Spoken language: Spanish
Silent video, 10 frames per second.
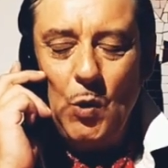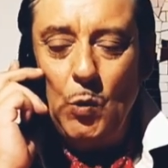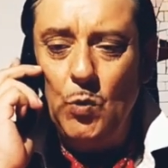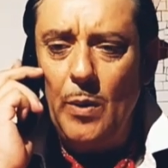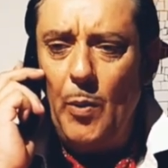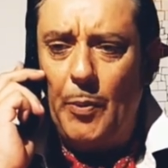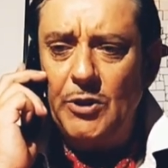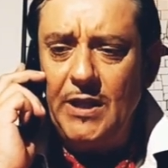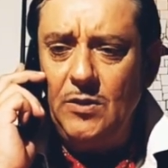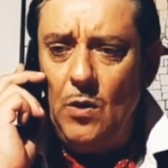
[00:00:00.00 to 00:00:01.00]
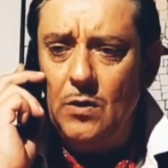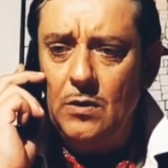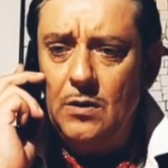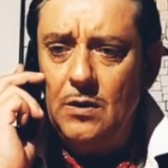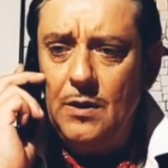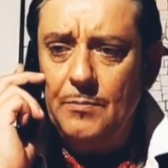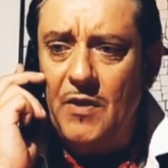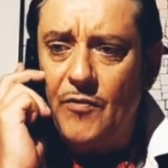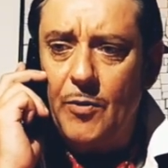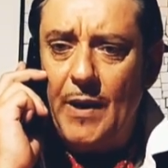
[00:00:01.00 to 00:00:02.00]
¿Un nuevo proyecto?
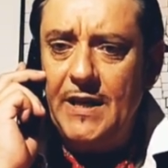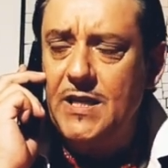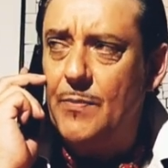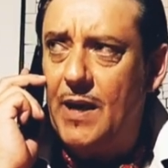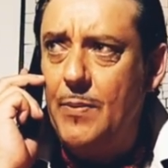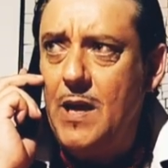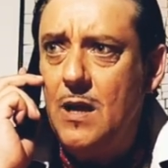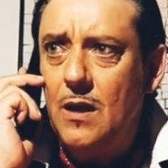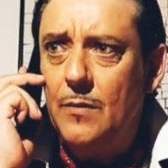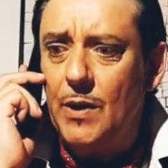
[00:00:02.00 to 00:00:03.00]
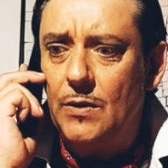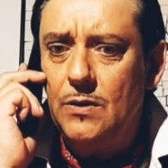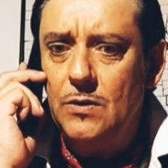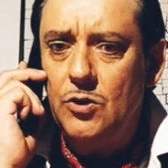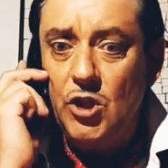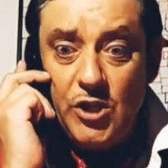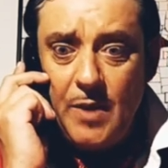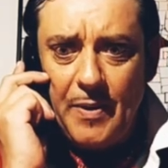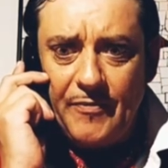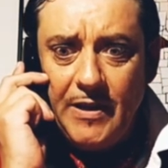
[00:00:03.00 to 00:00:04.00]
¿Me informaréis en breve? sí,
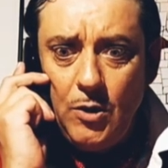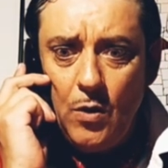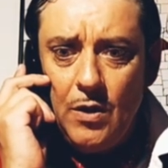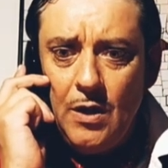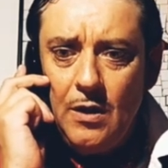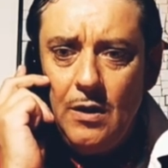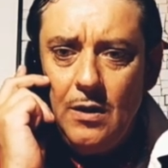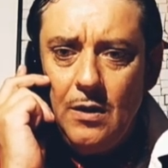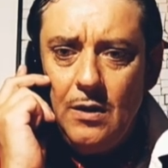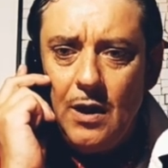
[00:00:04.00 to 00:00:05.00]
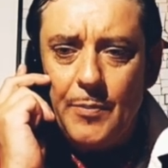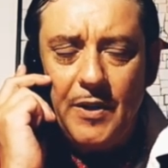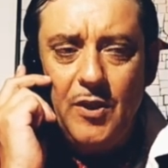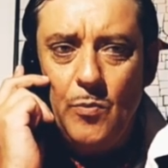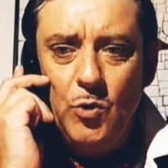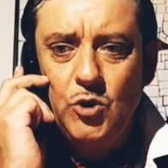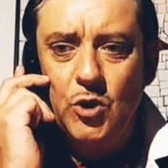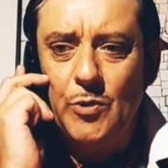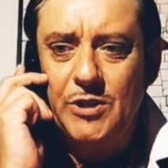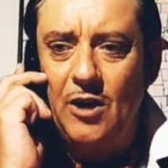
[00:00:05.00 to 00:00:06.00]
sí, perfecto. Aprecio
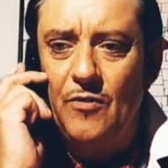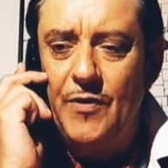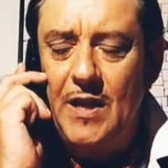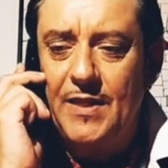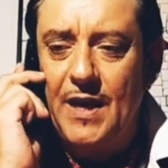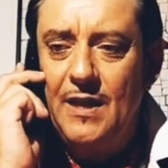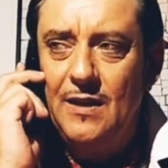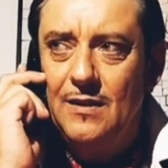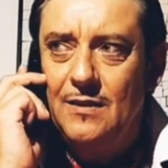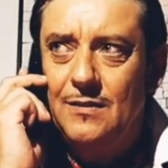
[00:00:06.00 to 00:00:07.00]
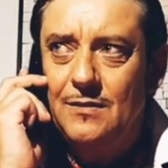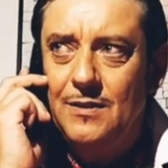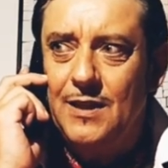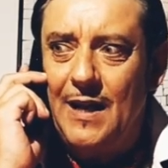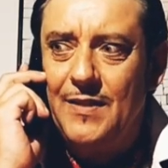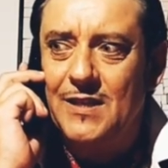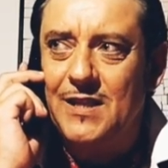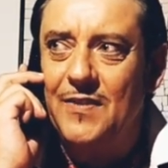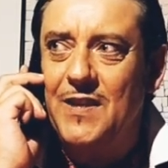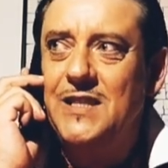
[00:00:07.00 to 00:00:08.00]
mucho vuestra confianza.
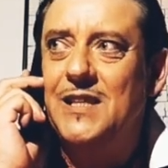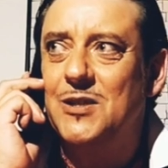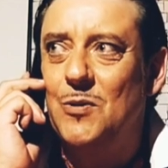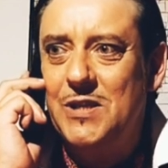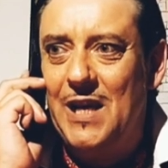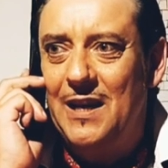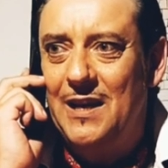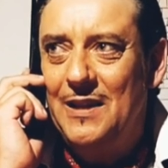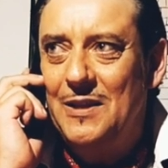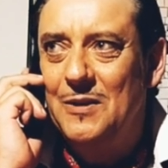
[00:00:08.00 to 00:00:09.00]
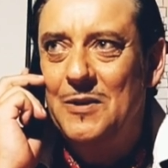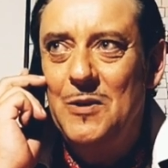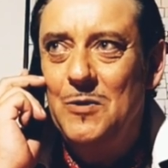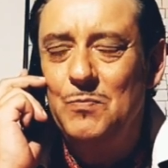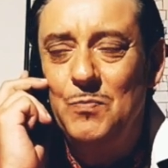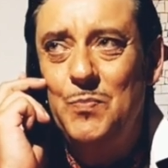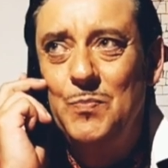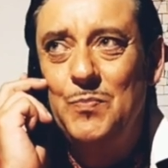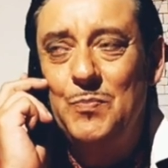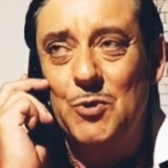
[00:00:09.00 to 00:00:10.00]
Gracias, graciñas, Luisa.
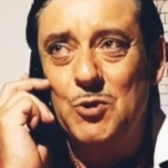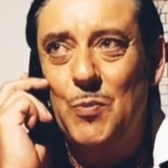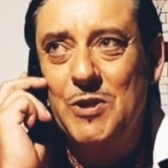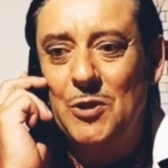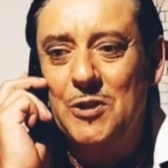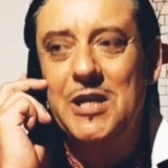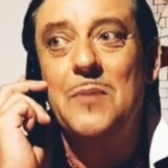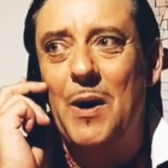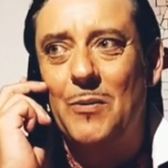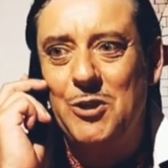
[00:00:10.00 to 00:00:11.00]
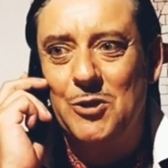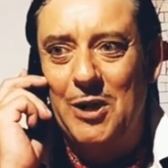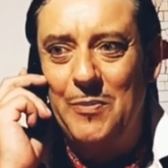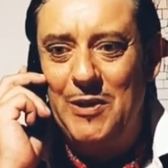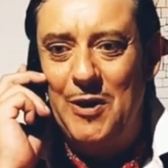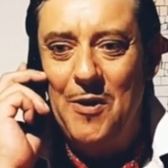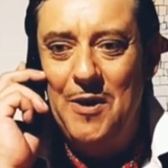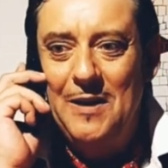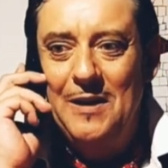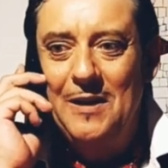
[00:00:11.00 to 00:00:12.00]
Por supuesto, siempre a vuestro servicio.